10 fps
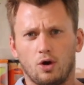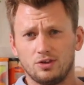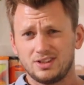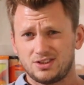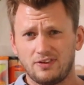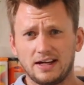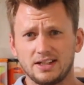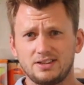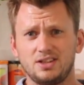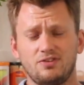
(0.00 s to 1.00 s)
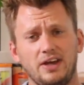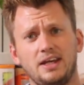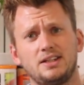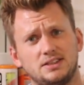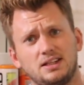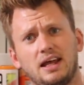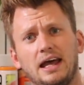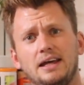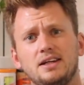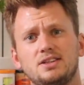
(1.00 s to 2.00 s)
Und jetzt frage ich dich, welche dieser
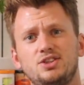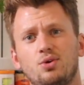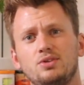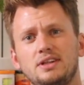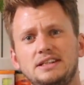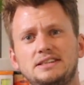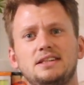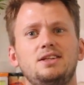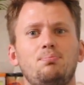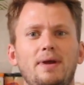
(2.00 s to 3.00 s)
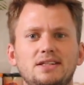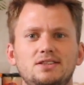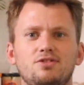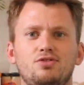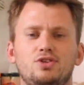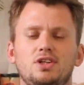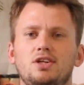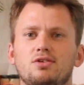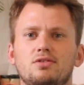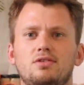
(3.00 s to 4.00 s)
drei Reaktionen ist denn die beste für
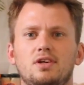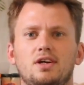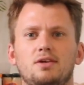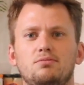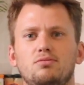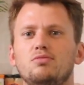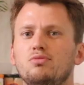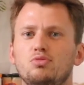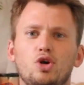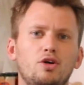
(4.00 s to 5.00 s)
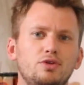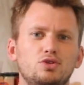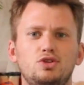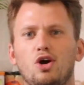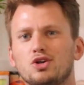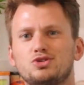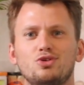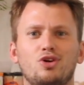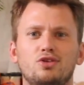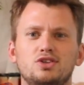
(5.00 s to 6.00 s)
dich? Und ähm, ja, wenn du es dir
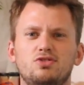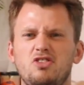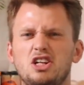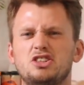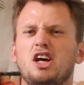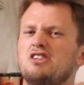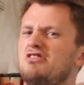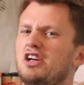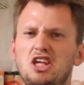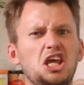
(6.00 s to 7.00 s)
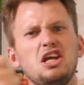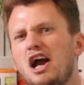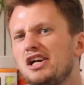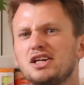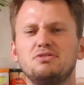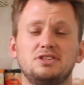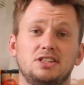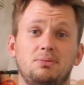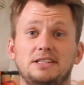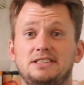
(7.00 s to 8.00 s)
aussuchen könntest, viele sagen, der Gegenangriff ist
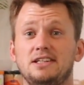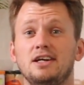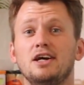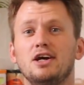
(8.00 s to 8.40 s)
der beste